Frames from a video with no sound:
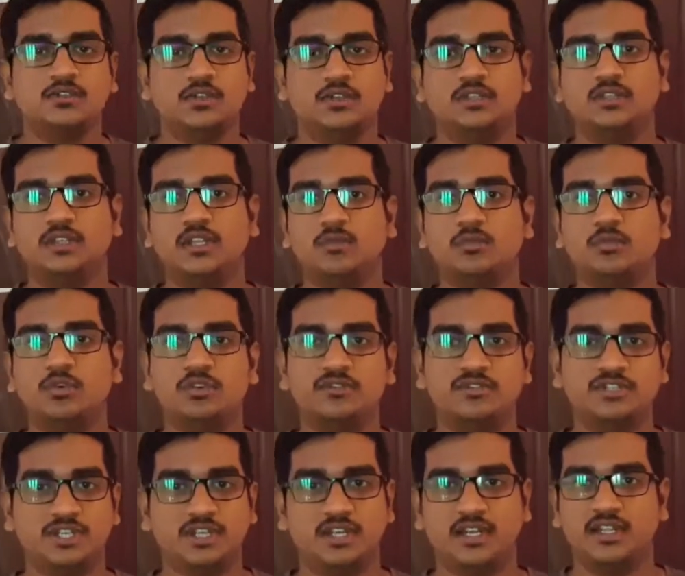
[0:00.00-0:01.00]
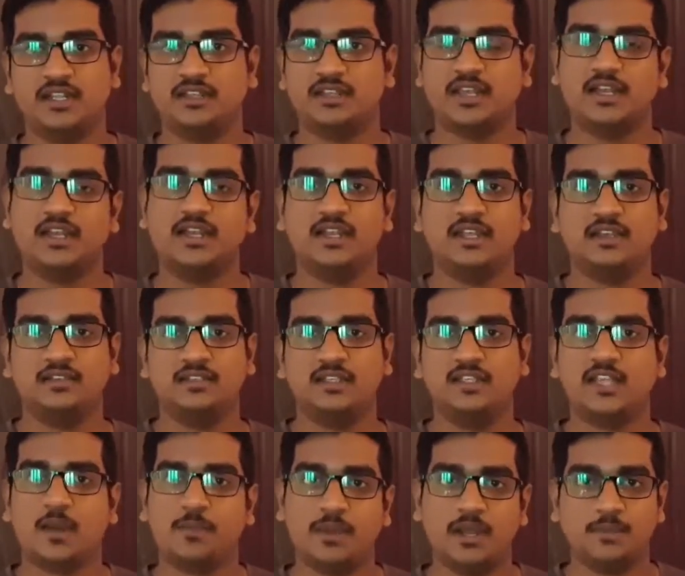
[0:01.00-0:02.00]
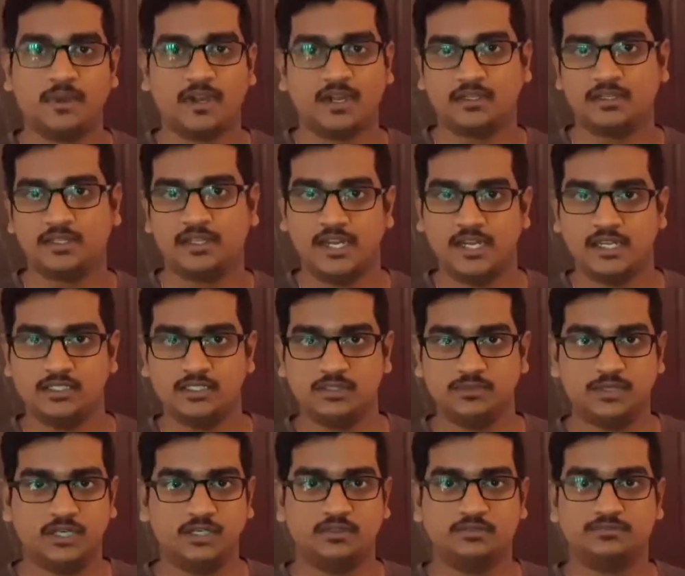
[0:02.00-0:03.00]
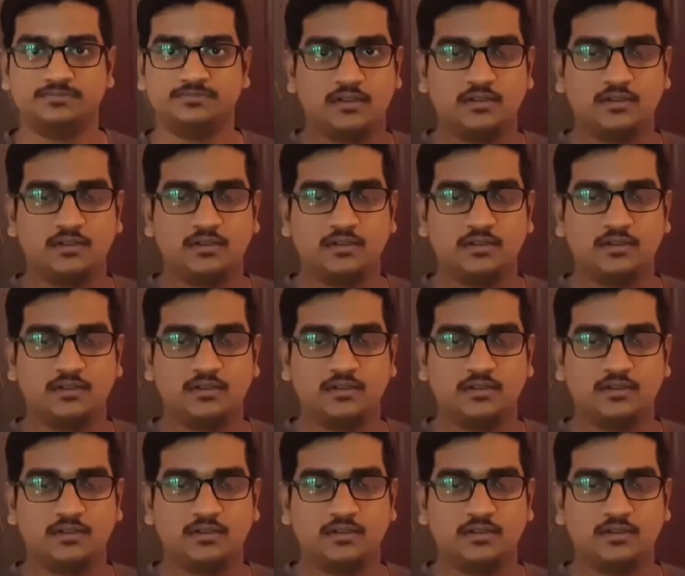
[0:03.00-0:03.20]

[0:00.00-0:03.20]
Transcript: ஸோ இந்த மூணு விஷயங்கள் இருந்தாலே நீங்கள் வந்து இதை அப்ளை பண்ணுறதுக்கு எலிஜிபிள்